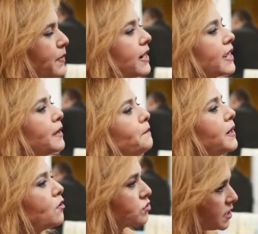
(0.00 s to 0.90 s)
¿Para qué
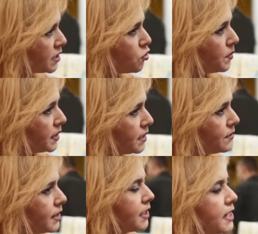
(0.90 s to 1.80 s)
pelo es
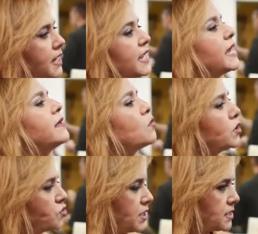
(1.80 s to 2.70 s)
recomendable y eh, cada
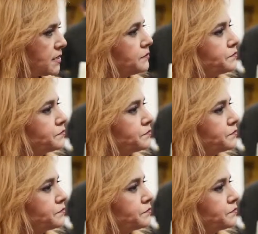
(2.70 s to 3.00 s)
cuándo se hace?